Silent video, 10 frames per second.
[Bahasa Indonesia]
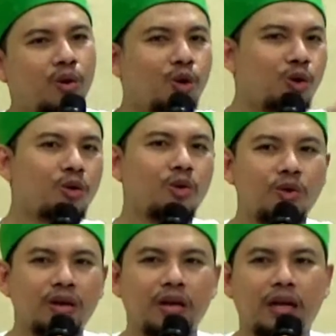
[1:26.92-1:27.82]
guru
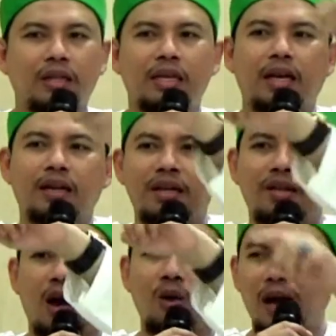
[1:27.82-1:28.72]
ketika di
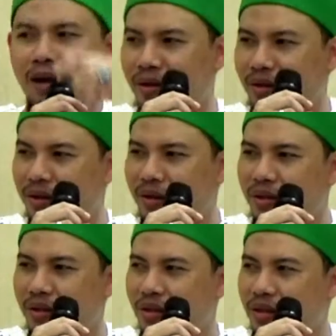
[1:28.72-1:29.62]
Jawa
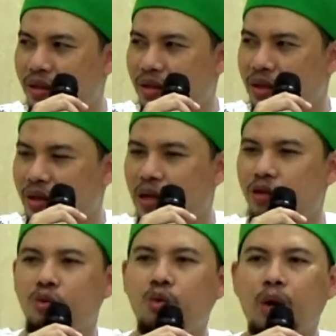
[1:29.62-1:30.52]

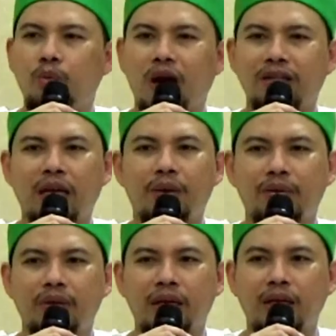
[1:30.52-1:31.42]
itu buka puasa
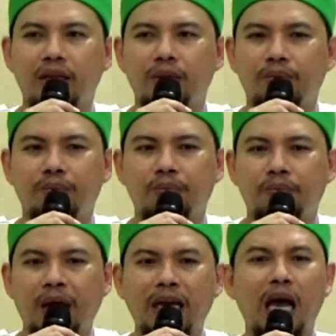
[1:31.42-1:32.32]

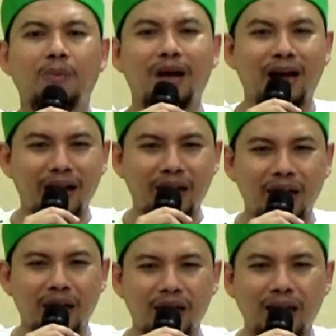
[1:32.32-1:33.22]
pakai apa?
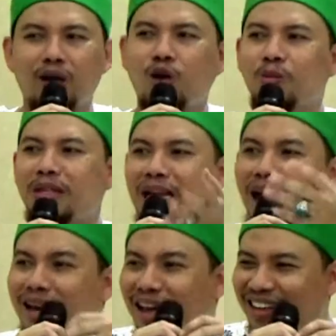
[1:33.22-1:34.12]
Karena kurma
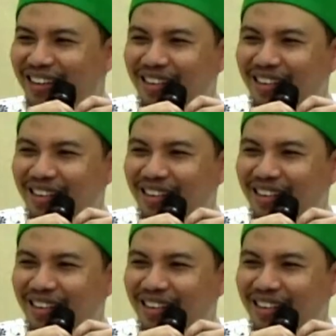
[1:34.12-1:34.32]
tidak ada.